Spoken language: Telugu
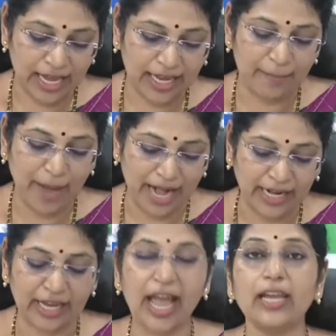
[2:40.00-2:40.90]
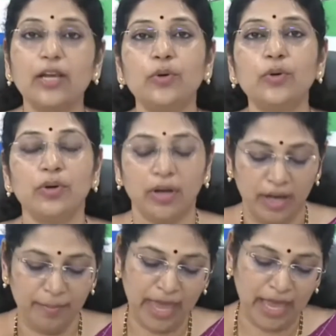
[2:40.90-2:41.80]
అలాగే బెండకాయలు
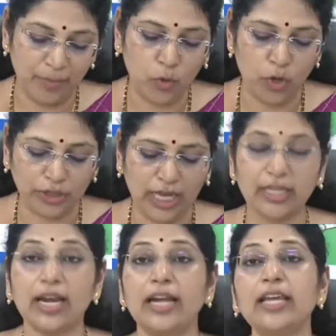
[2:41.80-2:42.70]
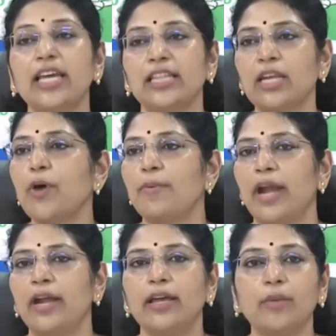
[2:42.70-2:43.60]
మే మూడో తేదీన అంటే చంద్రబాబు
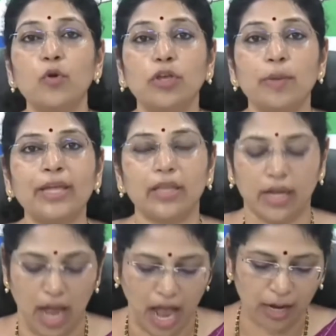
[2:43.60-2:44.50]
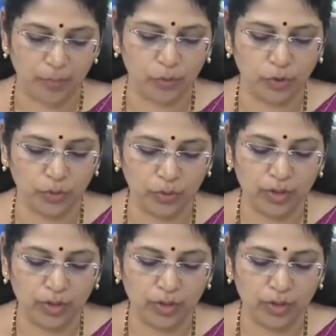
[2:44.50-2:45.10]
నాయుడు గారు ముఖ్యమంత్రి కాకముందు